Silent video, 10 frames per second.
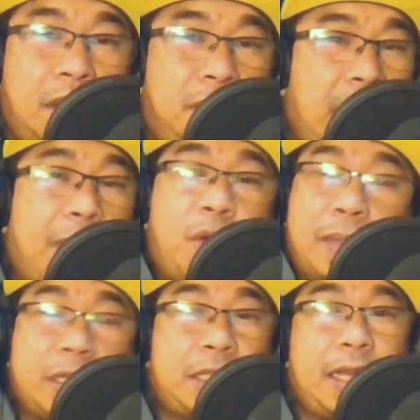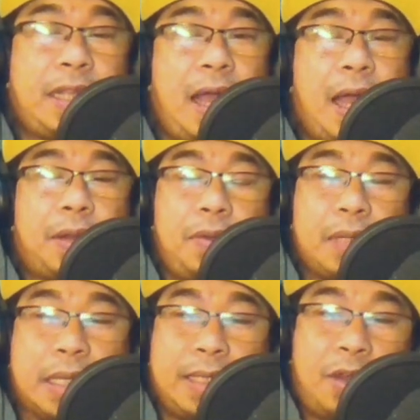Malabo pa sa sikat ng araw
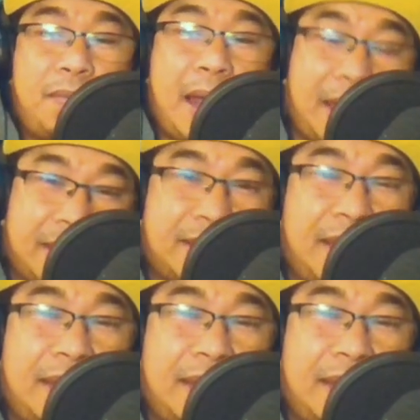yon Kasi kung bakit,